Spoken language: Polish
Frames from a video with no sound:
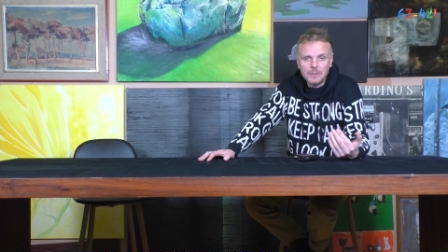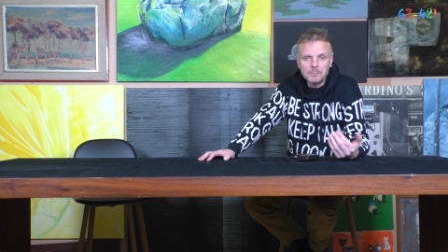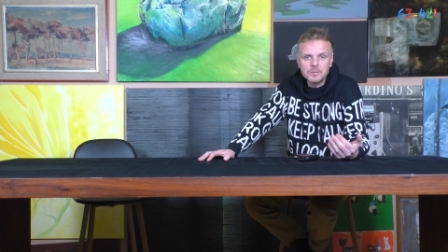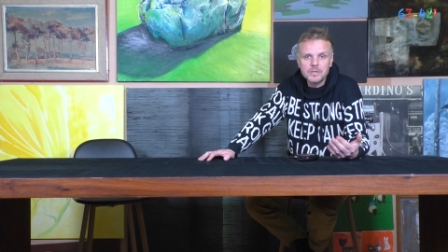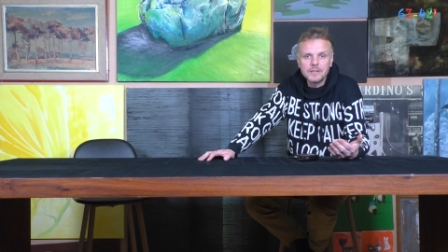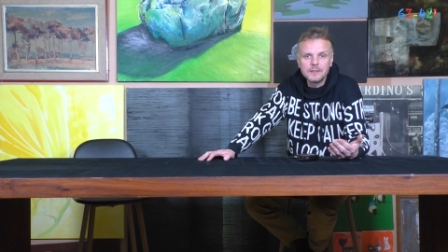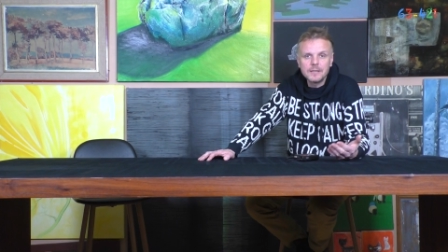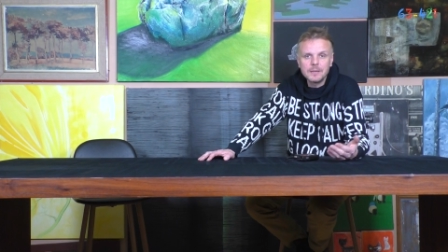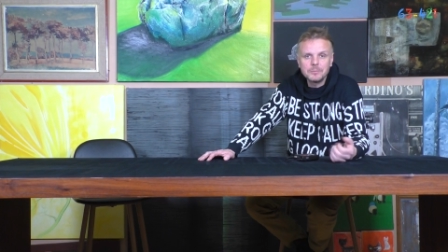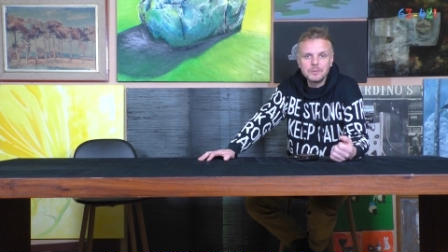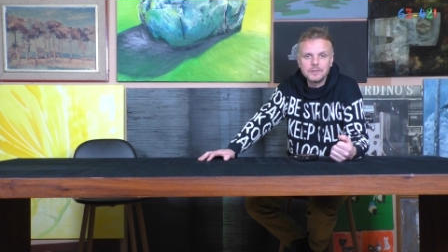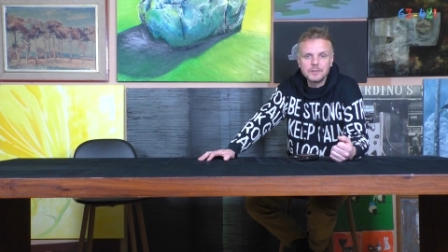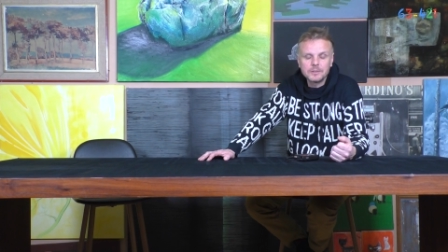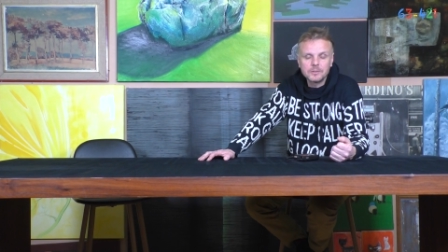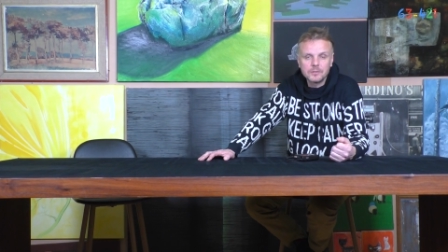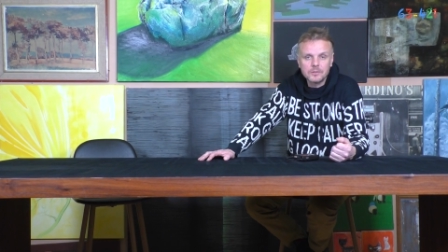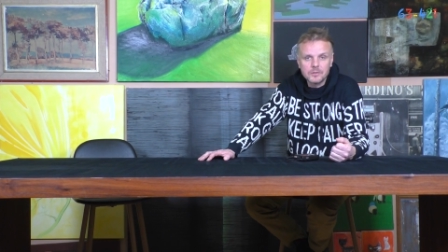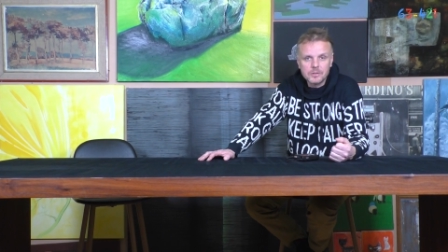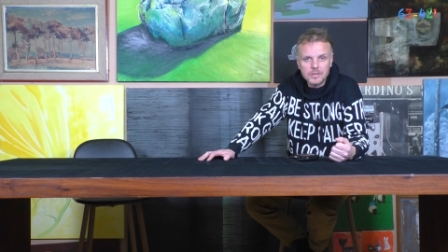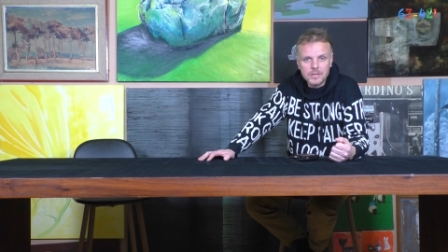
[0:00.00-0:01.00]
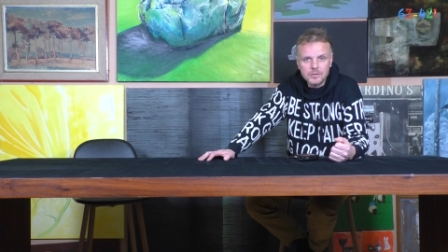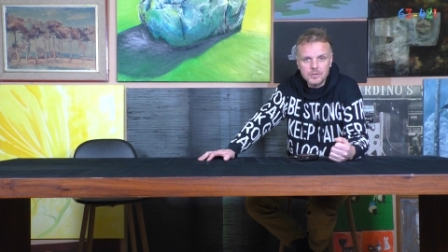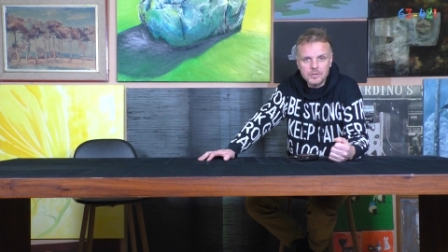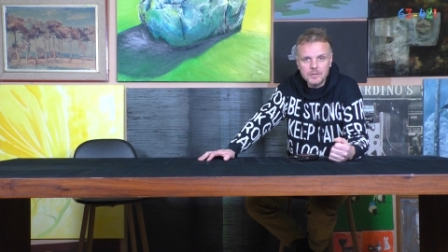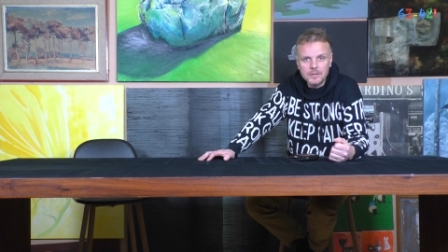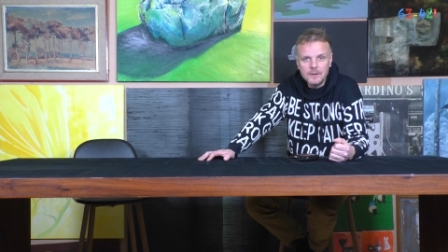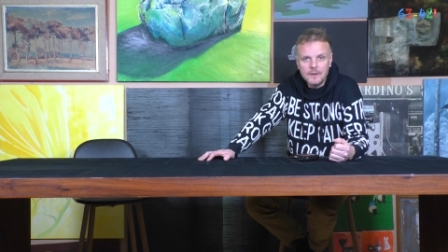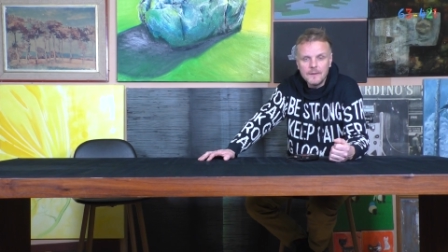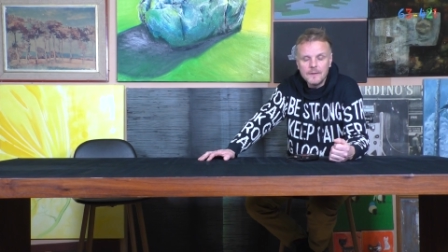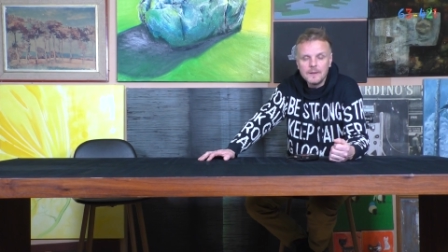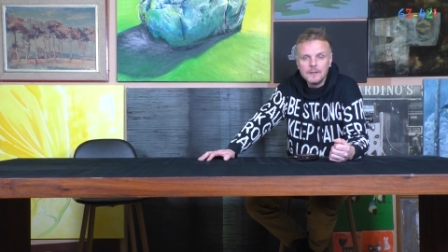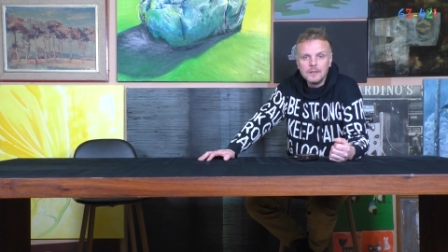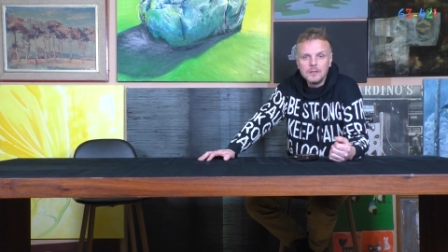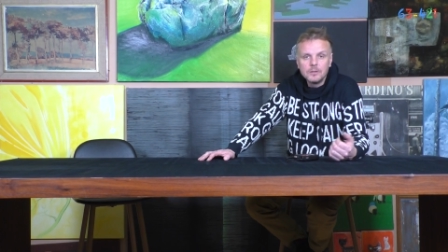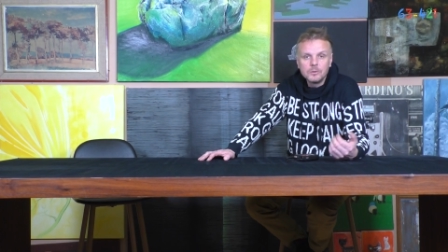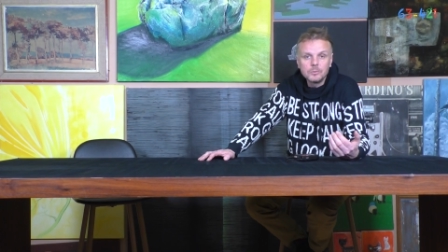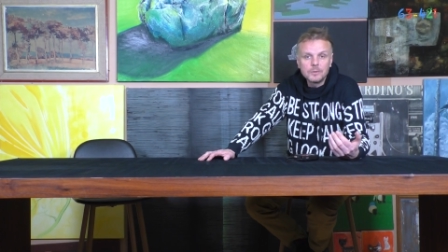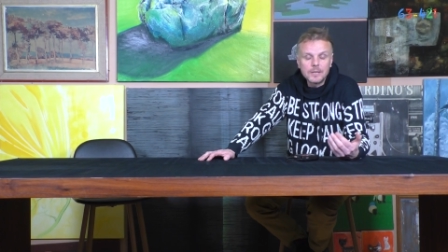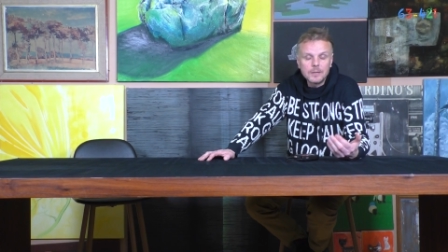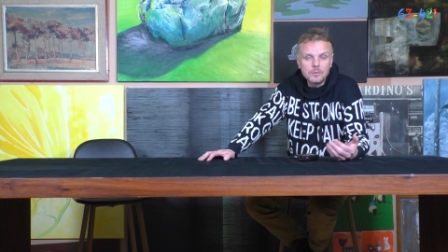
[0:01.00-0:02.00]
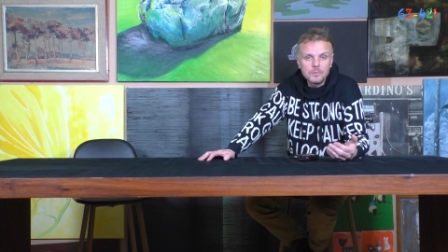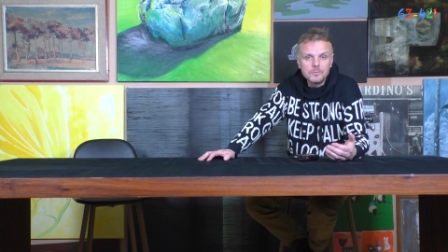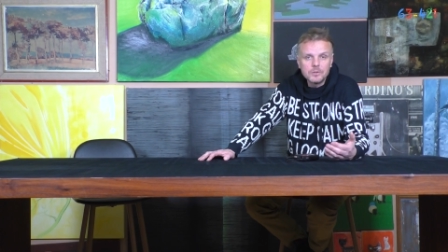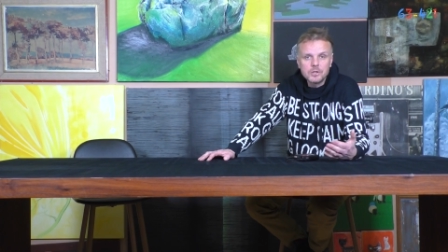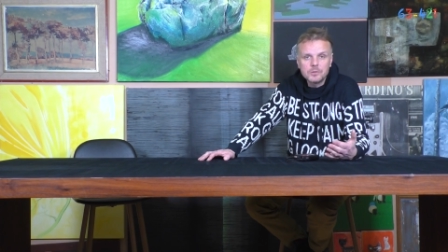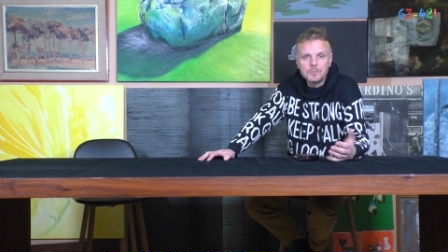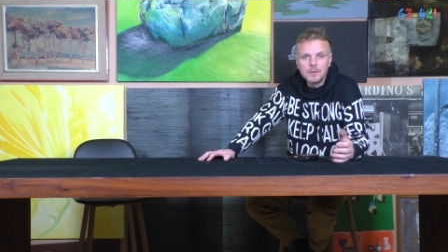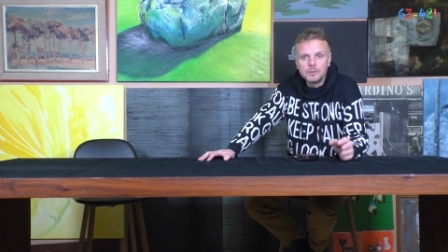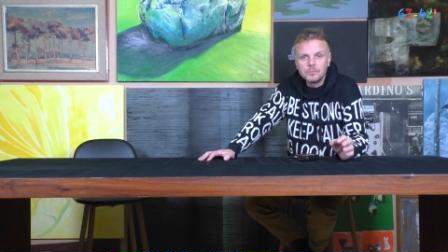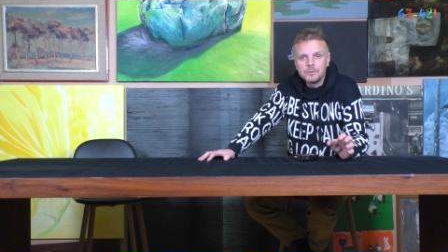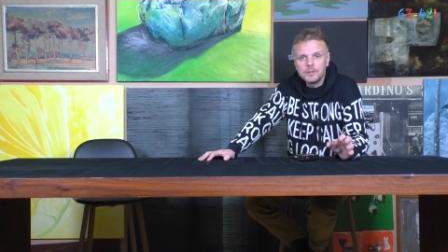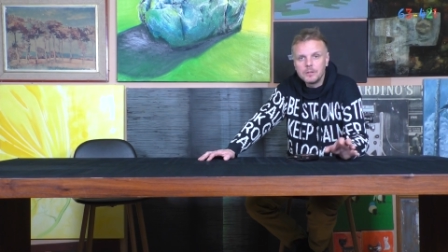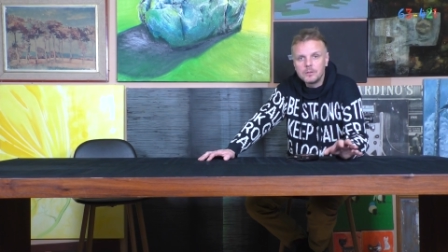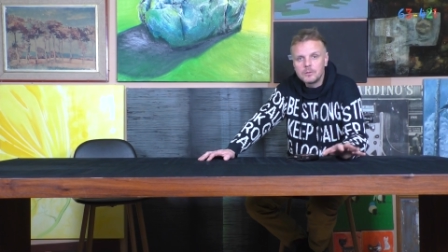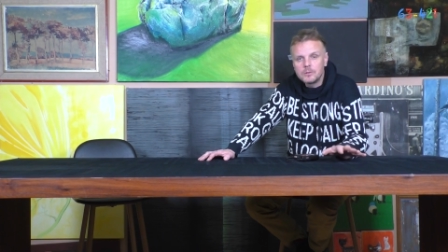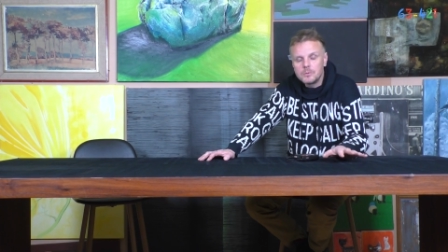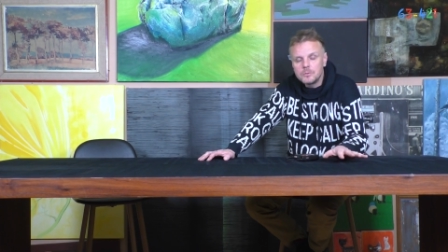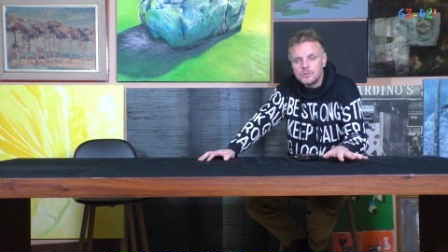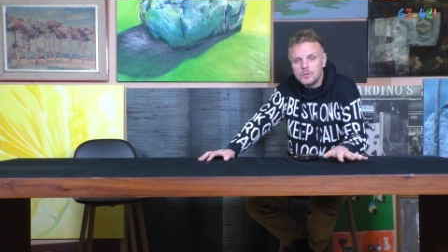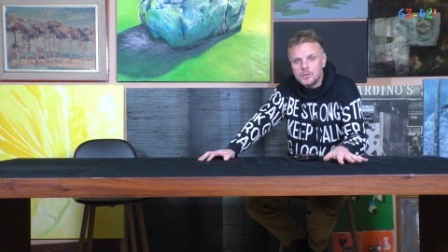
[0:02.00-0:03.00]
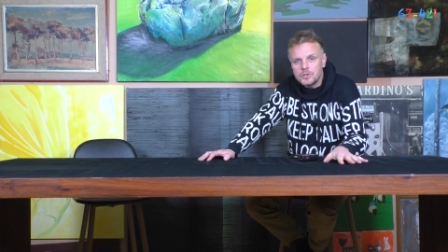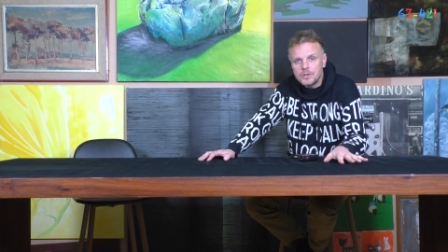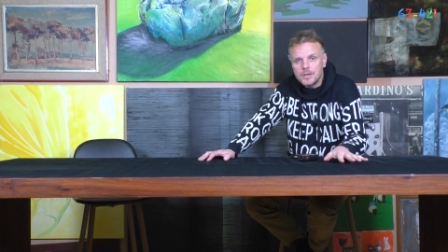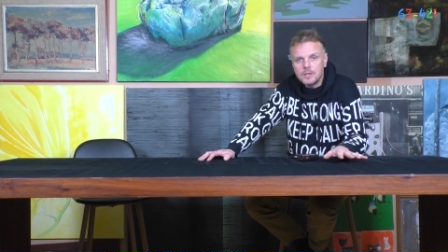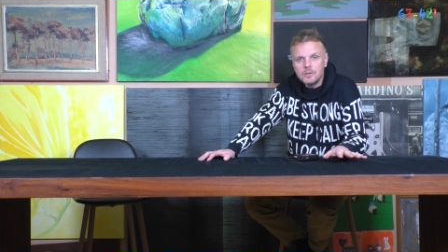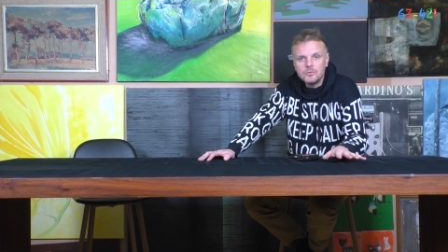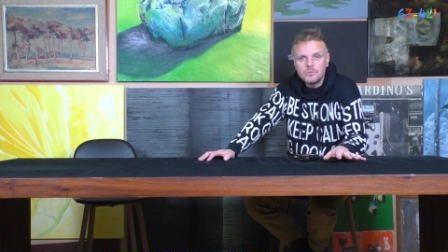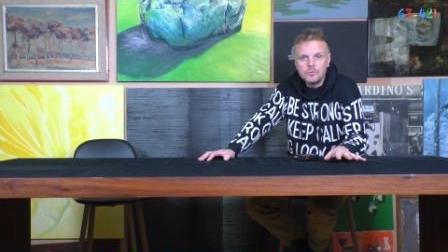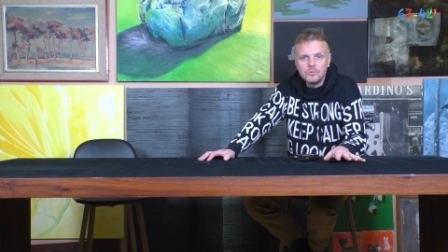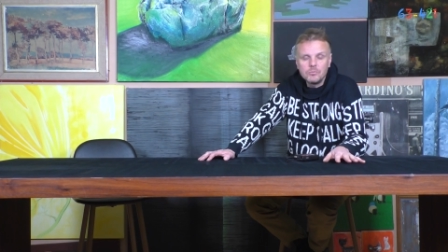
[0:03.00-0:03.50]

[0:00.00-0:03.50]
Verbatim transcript: Przed nami sezon trzeci. Tutaj również planuję około 10,